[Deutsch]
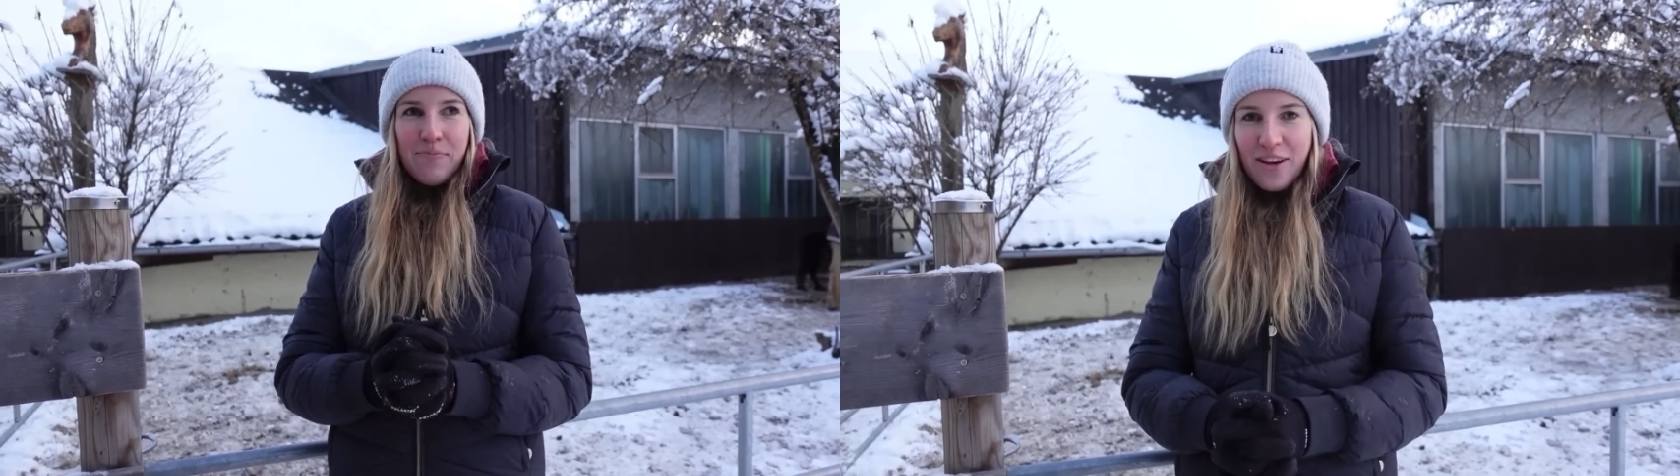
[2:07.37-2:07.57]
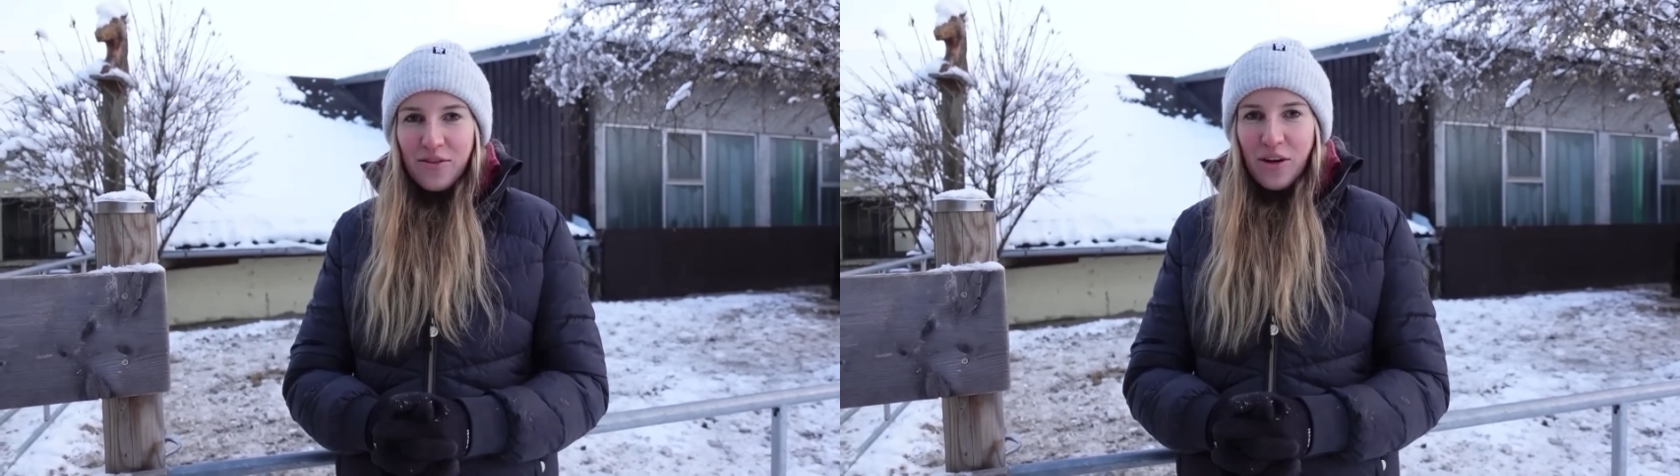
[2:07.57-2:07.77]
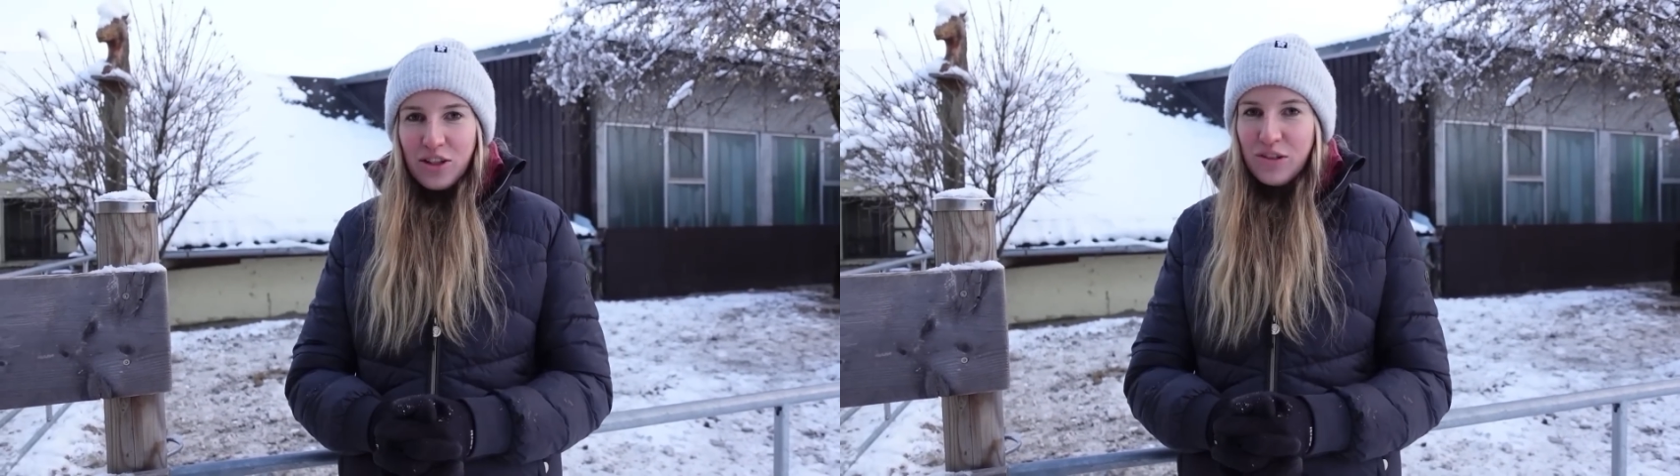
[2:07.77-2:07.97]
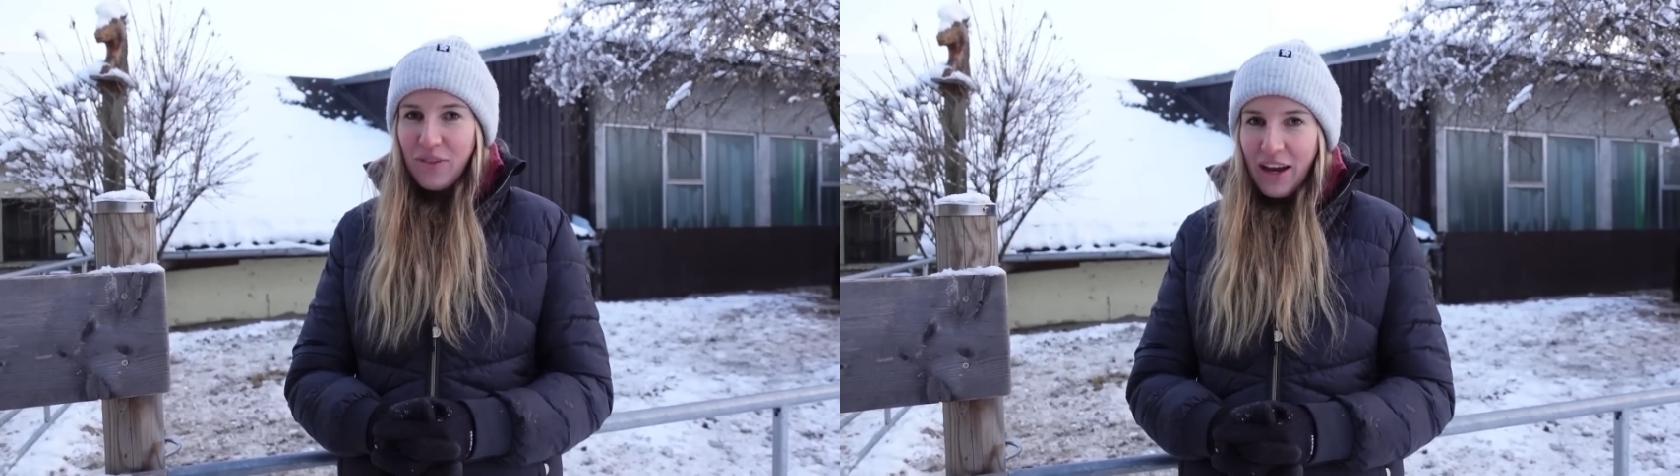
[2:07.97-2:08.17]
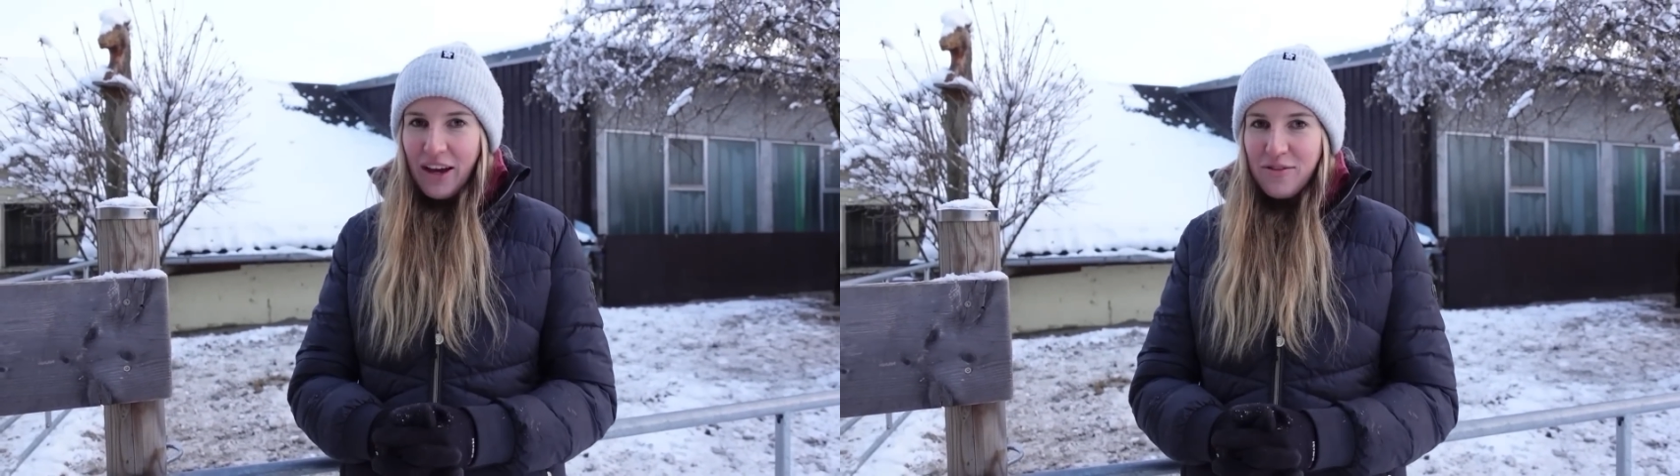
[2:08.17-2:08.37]
und war
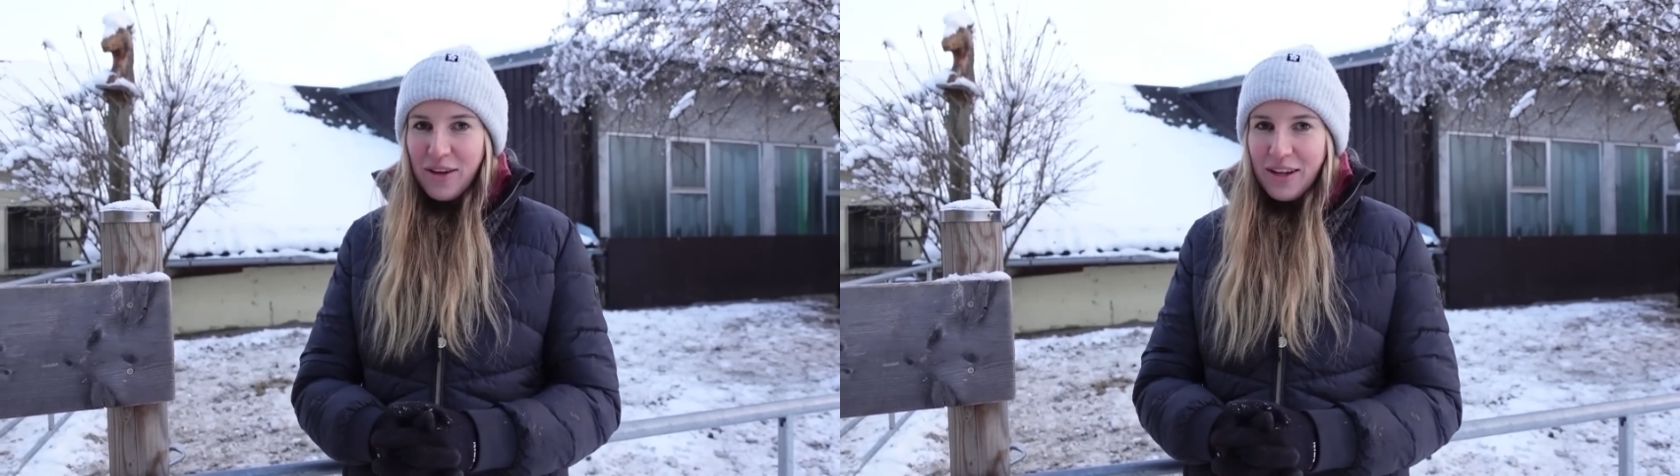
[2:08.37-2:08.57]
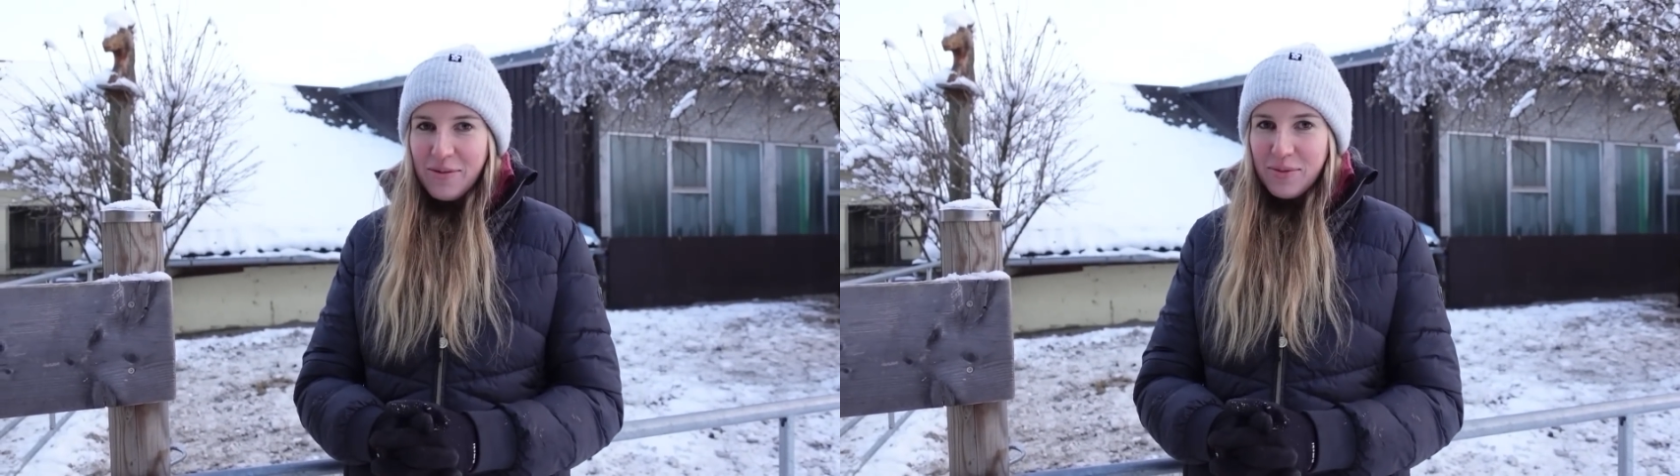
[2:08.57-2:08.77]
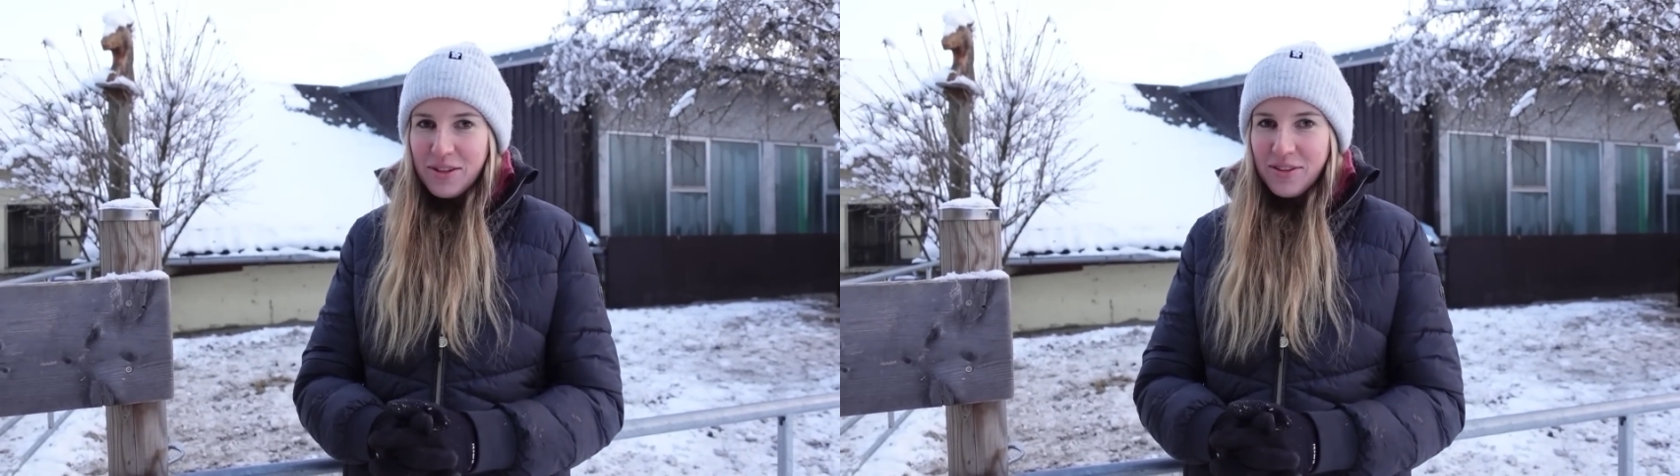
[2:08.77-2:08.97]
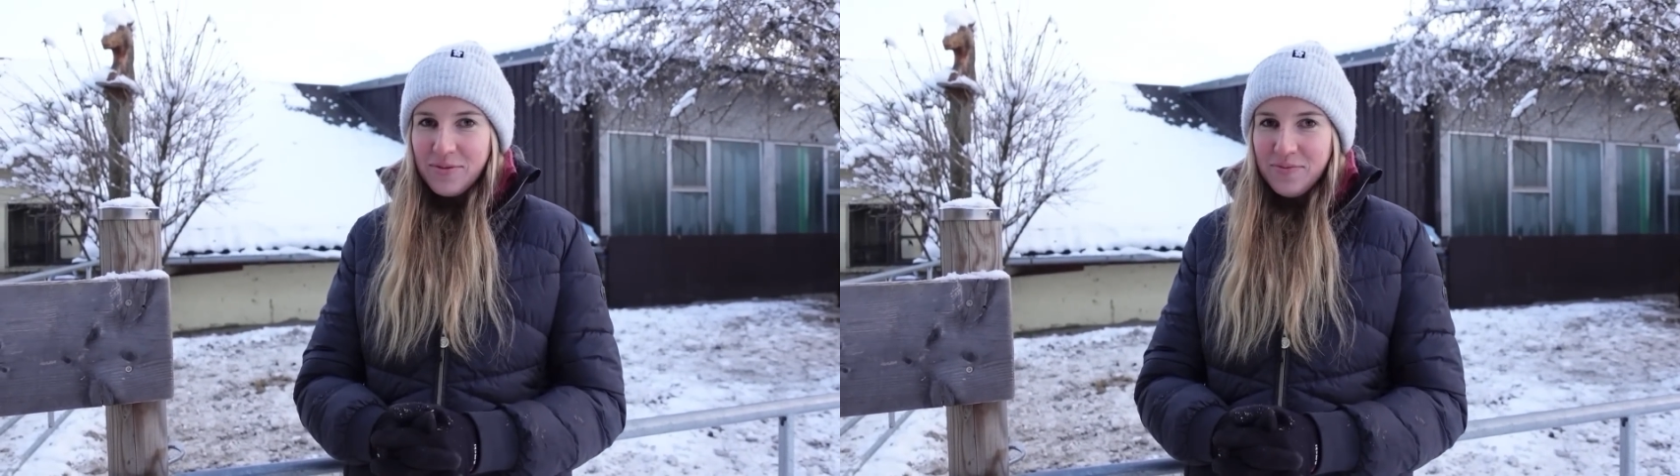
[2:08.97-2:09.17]
schwer verliebt.